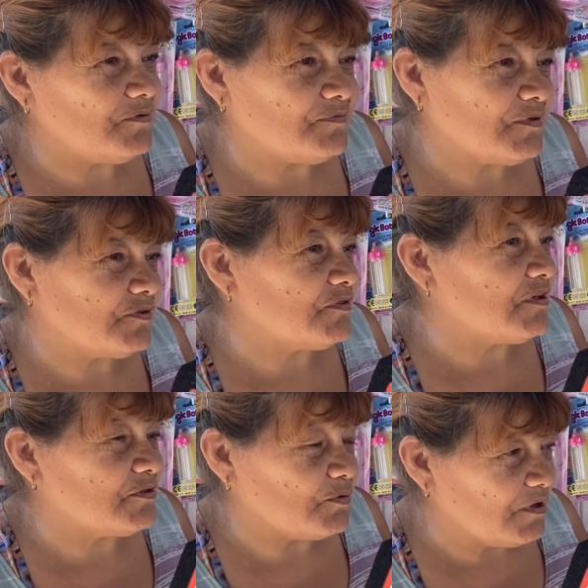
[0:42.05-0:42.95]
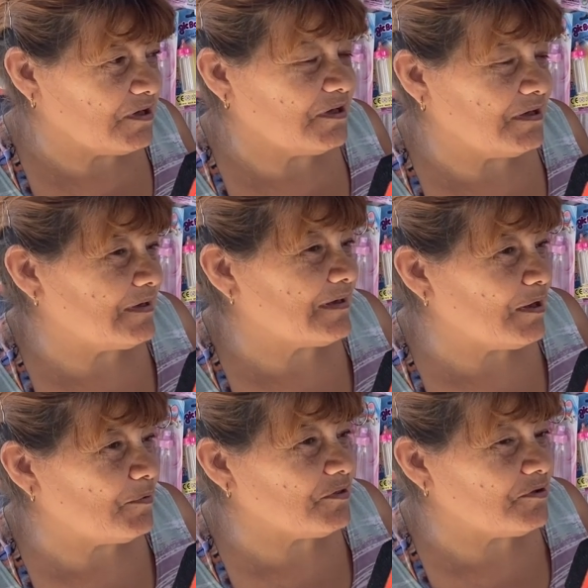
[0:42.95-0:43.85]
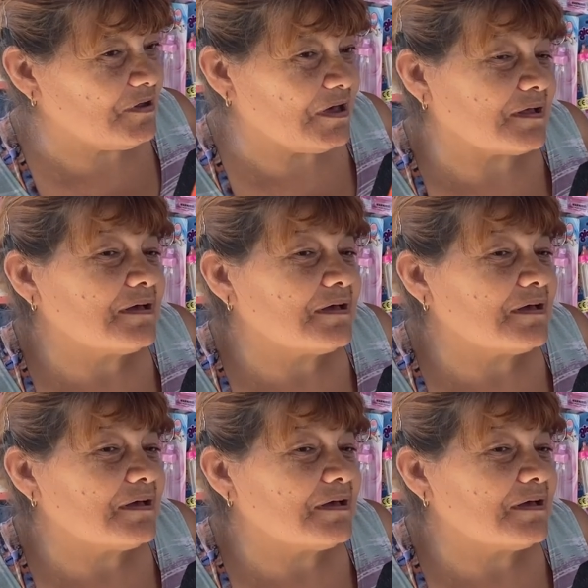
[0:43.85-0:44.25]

entonces tuve que, abandonar.